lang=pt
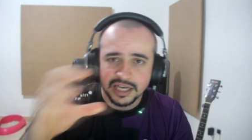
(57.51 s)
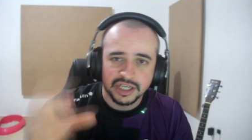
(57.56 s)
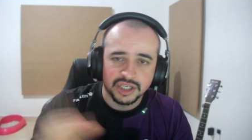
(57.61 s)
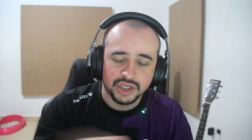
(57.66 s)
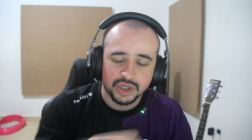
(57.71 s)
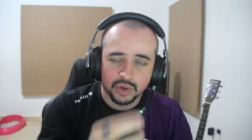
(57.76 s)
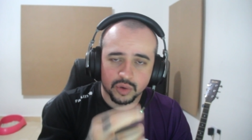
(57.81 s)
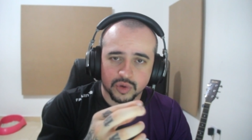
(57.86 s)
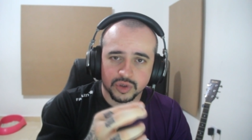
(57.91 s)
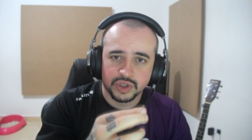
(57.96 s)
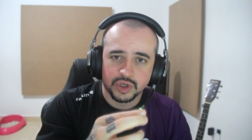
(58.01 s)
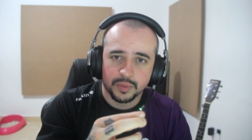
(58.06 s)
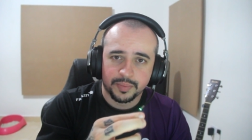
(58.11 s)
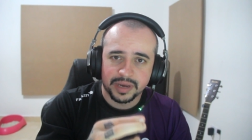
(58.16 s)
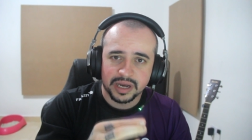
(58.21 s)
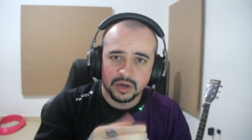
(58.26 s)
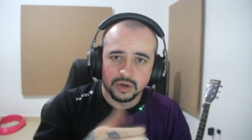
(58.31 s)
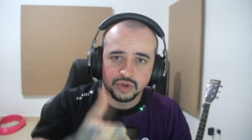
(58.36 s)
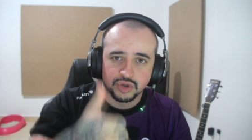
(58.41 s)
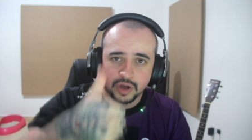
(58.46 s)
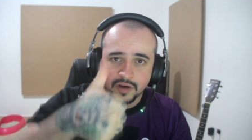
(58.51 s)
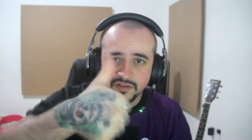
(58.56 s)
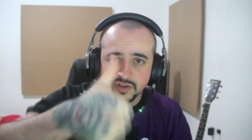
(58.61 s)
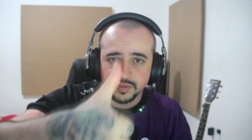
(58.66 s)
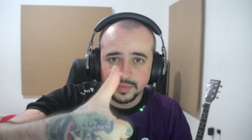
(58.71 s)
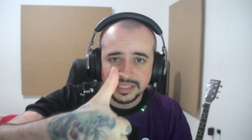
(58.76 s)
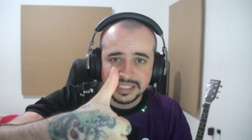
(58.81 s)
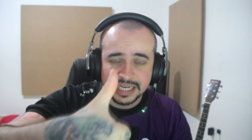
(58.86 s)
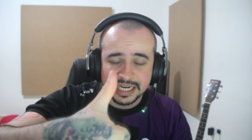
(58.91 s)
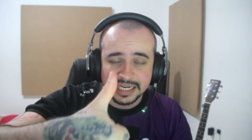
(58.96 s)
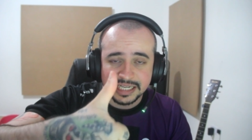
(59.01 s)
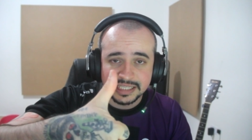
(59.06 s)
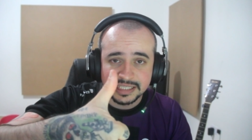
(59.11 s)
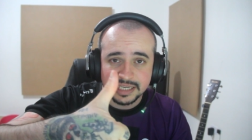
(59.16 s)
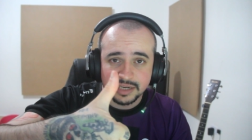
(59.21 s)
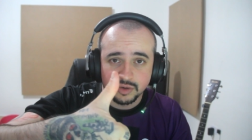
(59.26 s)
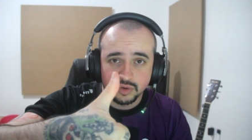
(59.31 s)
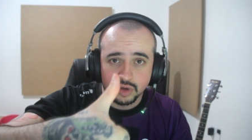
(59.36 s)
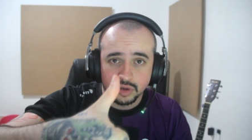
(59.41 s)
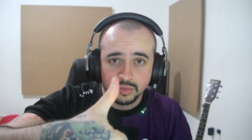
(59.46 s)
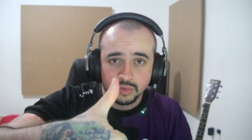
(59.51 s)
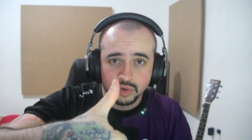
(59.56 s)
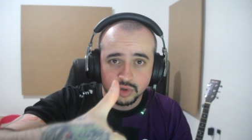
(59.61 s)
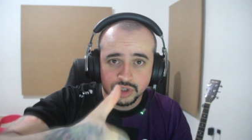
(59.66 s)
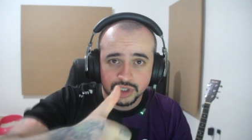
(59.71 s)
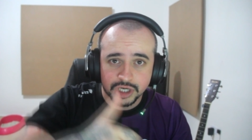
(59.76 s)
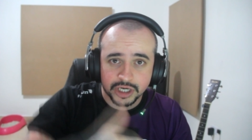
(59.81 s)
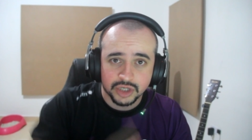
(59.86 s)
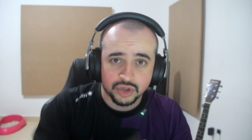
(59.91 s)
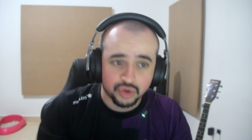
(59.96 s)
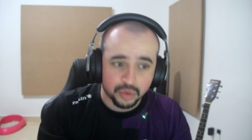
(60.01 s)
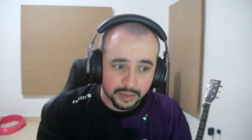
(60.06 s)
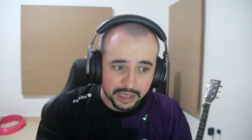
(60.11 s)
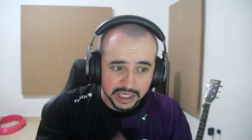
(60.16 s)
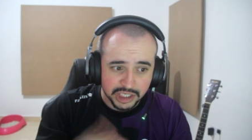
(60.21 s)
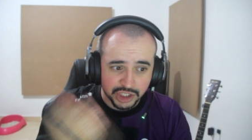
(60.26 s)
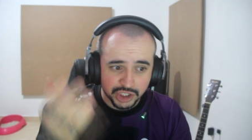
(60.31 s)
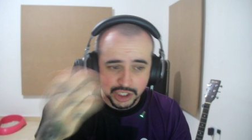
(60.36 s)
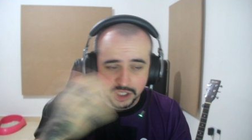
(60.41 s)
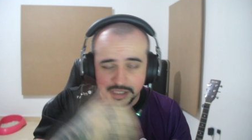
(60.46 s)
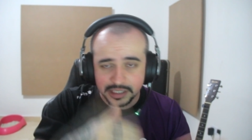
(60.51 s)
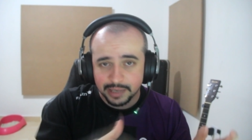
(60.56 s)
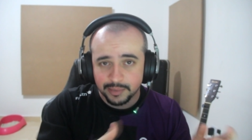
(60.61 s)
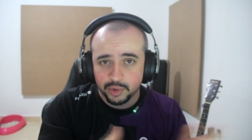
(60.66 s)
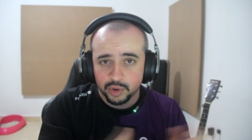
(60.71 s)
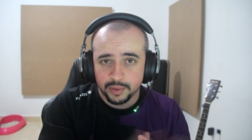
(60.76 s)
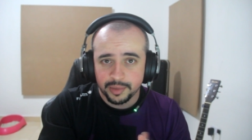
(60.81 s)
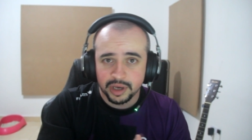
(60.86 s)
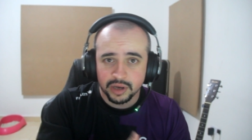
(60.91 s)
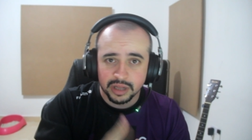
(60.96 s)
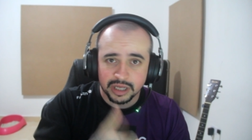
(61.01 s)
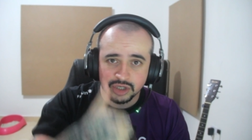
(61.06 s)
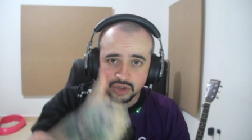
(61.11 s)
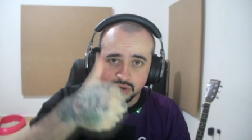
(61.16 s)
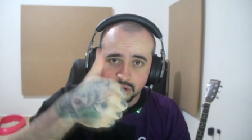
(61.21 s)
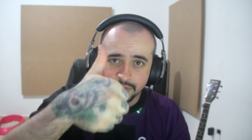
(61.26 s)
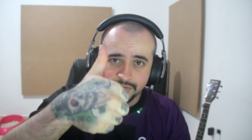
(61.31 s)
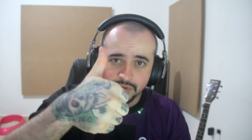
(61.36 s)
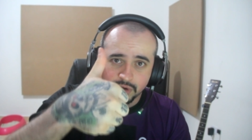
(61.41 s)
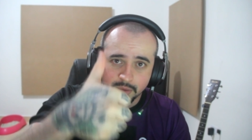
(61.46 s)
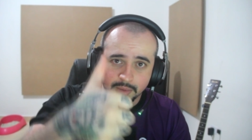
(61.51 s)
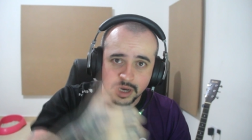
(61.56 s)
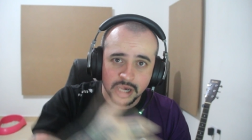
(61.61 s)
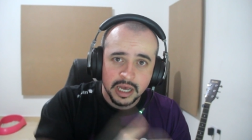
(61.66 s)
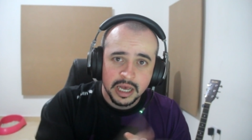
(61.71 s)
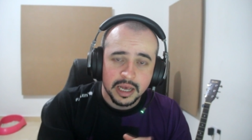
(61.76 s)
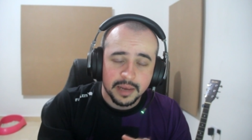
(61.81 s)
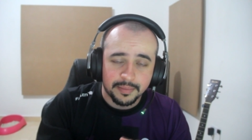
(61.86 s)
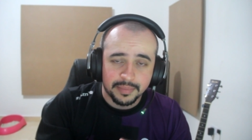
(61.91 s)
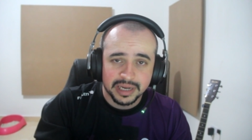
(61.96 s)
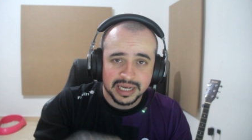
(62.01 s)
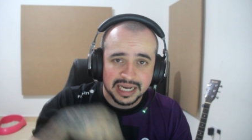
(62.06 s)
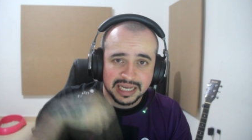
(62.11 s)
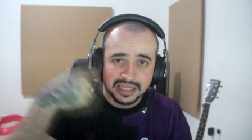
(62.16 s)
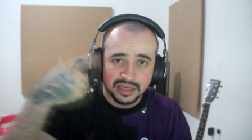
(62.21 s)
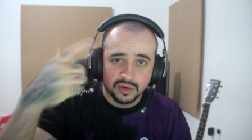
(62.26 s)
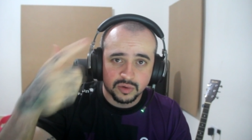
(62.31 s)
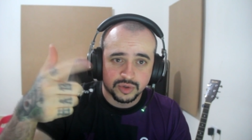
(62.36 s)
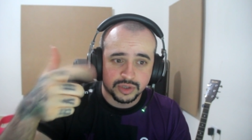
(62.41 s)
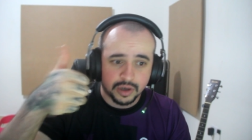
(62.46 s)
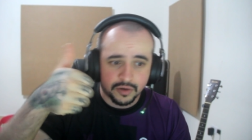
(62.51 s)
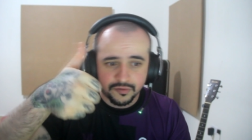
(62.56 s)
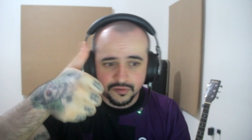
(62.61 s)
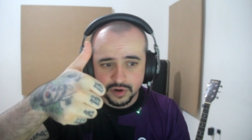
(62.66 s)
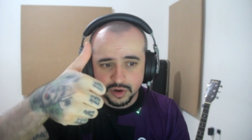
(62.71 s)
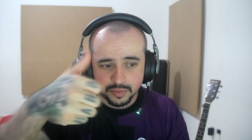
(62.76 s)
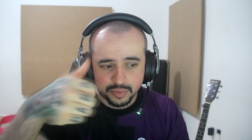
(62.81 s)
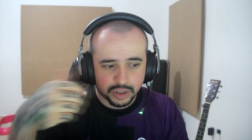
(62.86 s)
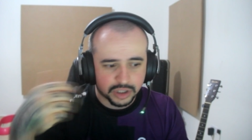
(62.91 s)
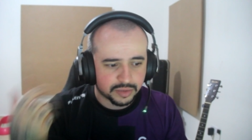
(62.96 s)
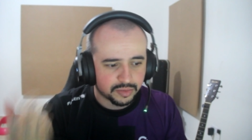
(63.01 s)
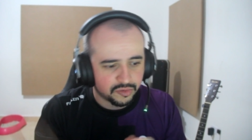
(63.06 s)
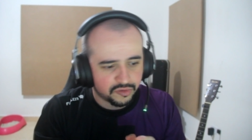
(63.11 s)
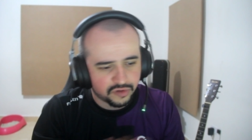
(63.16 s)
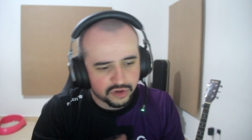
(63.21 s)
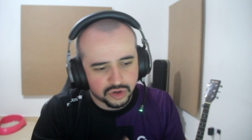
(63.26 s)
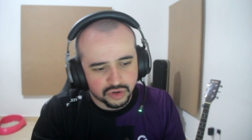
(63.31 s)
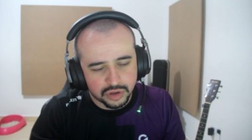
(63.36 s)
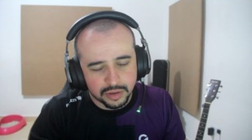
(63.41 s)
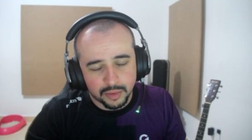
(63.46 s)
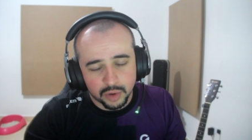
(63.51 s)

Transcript: a gente não conseguiu pegar os novos, mas agradecendo todo mundo que chega somando. A gente recebe no e-mail lá de toda forma. Brigadão, salve, vem no próximo vídeo,